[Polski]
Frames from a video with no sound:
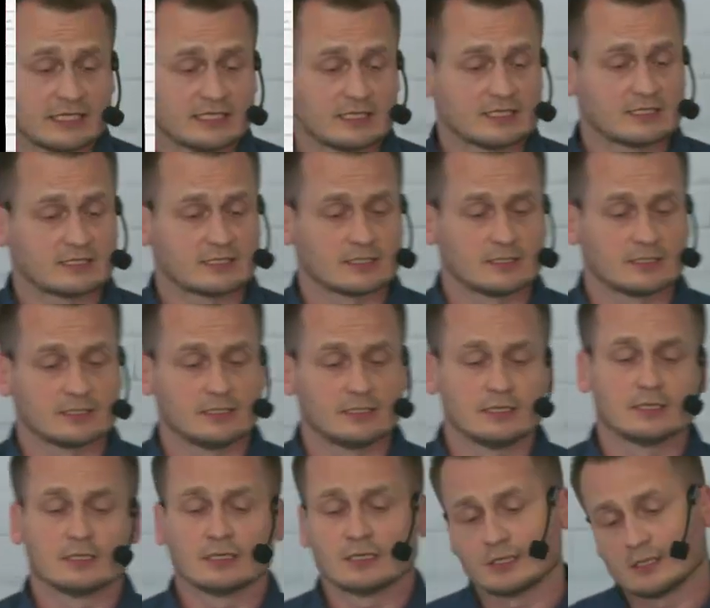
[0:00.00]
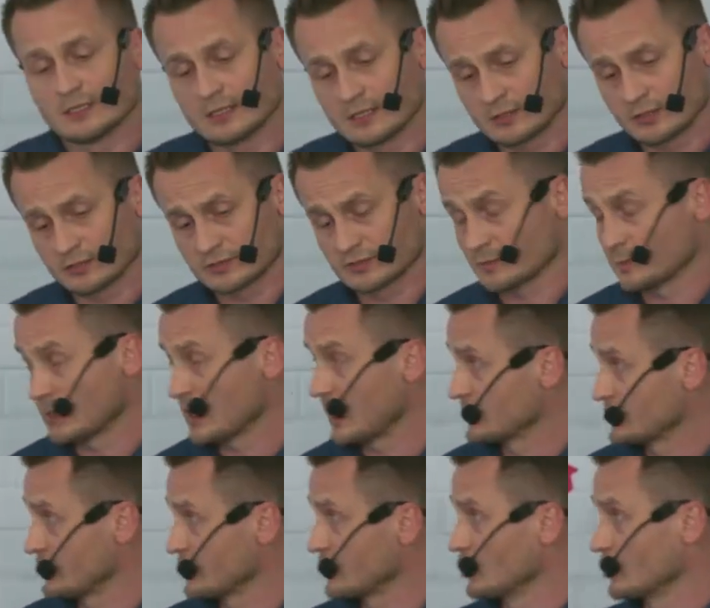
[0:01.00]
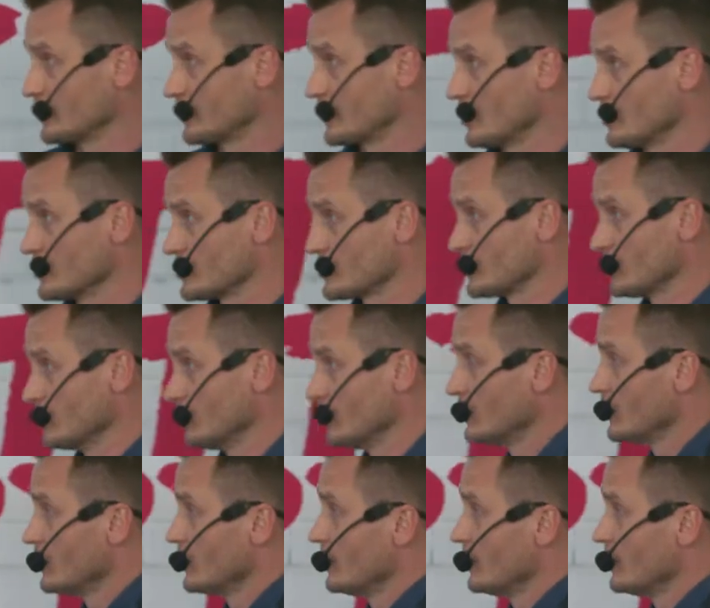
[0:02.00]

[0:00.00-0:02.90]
etcd, to, co ma HashiCorp Consul